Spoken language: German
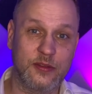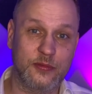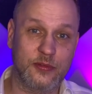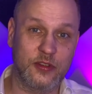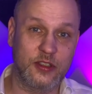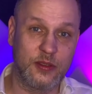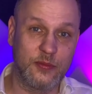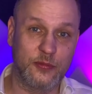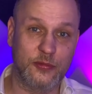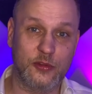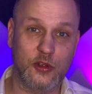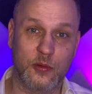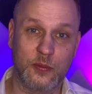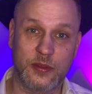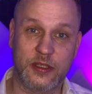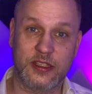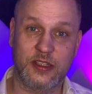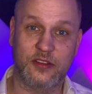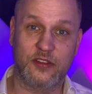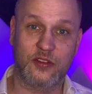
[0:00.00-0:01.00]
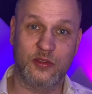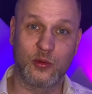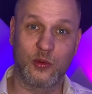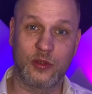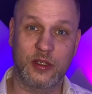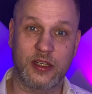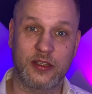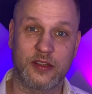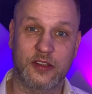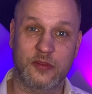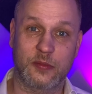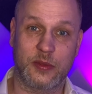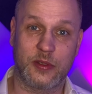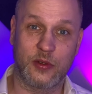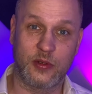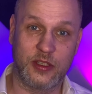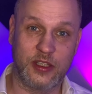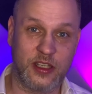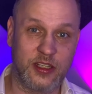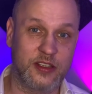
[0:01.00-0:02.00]
von Impfkomplikationen an das
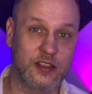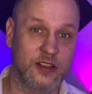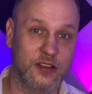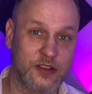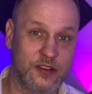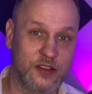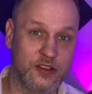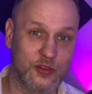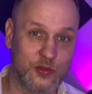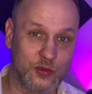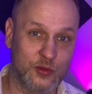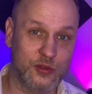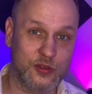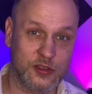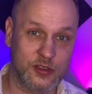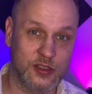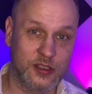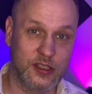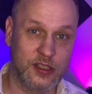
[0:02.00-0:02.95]
Paul-Ehrlich-Institut.